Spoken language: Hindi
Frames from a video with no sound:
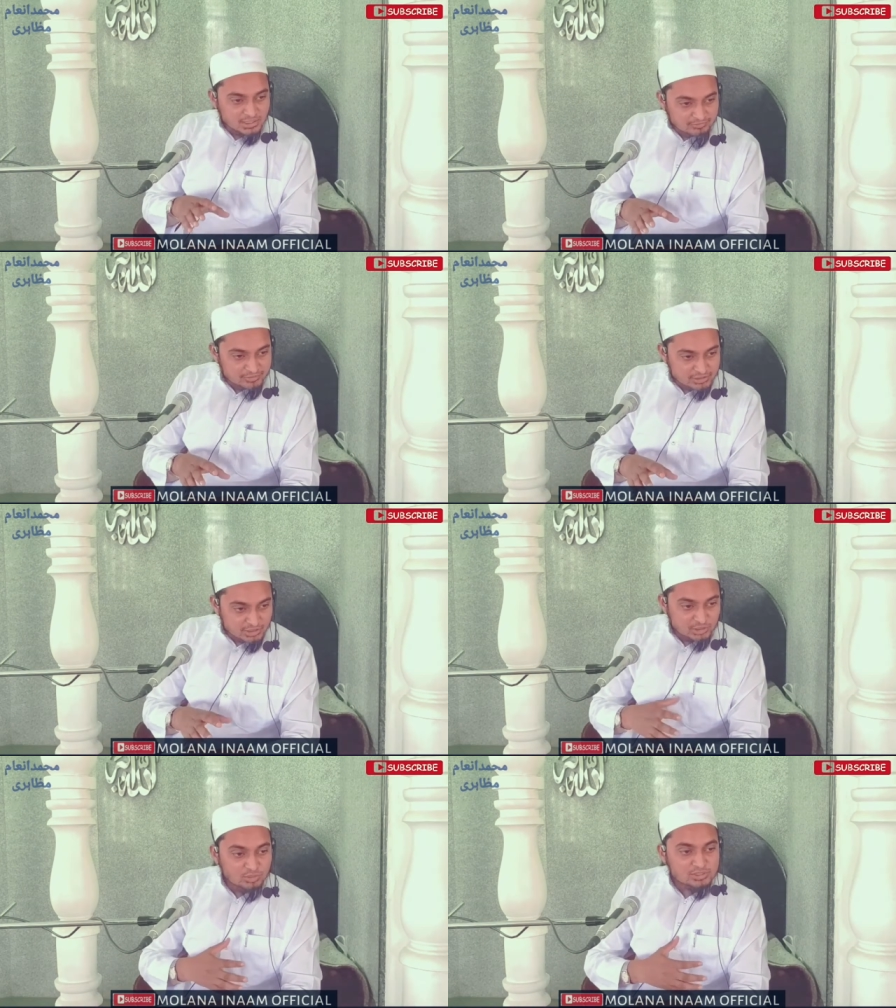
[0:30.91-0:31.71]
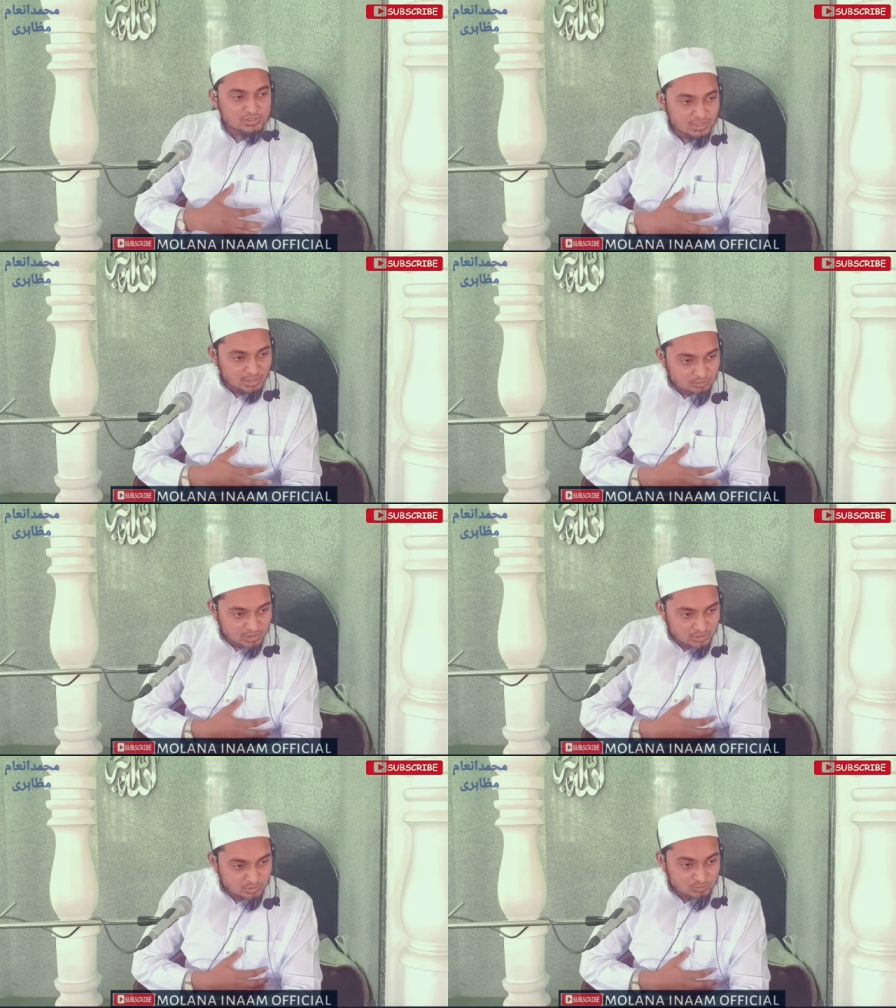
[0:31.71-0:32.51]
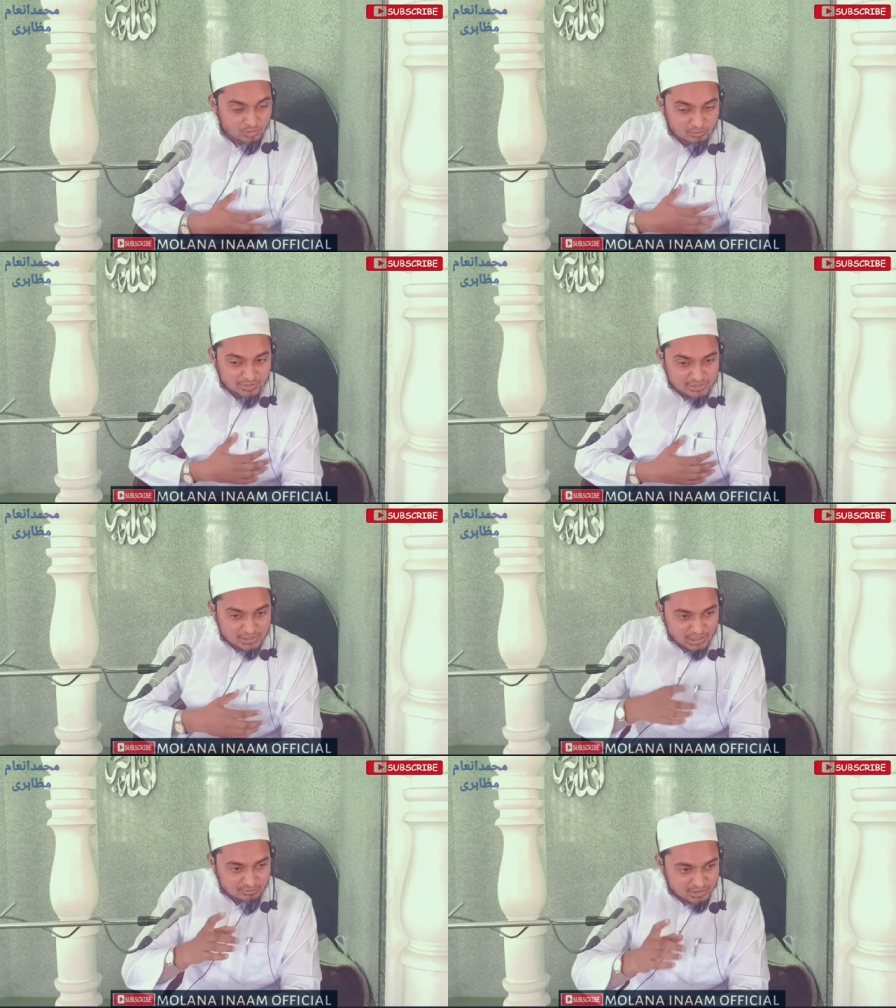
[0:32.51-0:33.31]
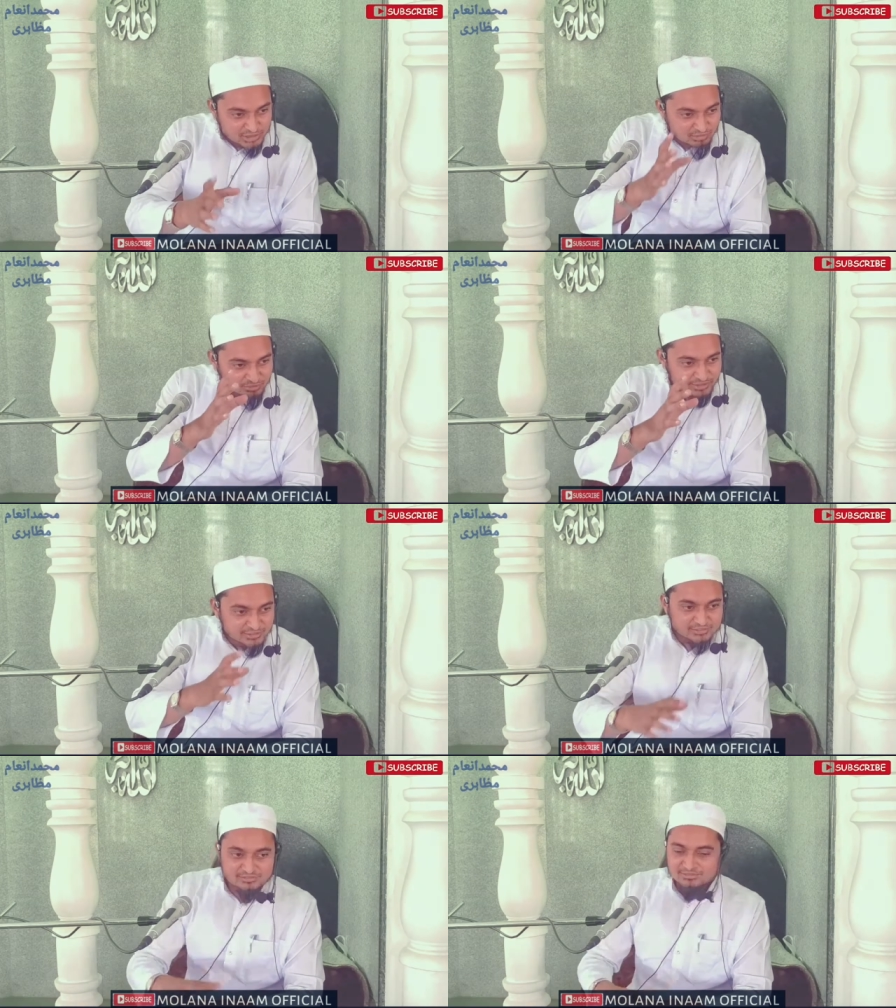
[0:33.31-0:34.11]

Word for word: जाफ़र से कहो अस्सलाम वालेकुम और मेरे सलाम का जवाब दे